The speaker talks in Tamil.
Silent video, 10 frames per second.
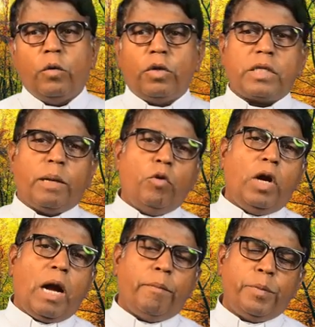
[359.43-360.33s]
ஒரு
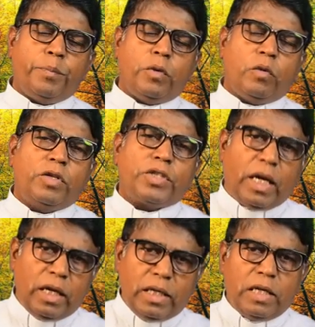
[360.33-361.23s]
சமூக அமைப்புக்குள்
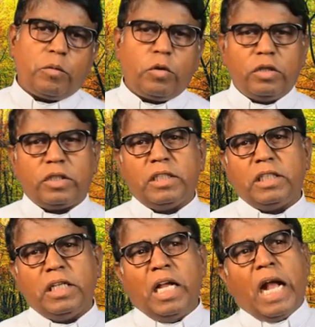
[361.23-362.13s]
செல்லுகின்ற பொழுது
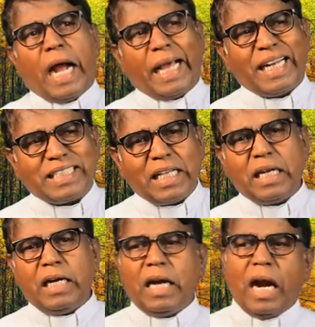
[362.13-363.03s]
அரசர்கள்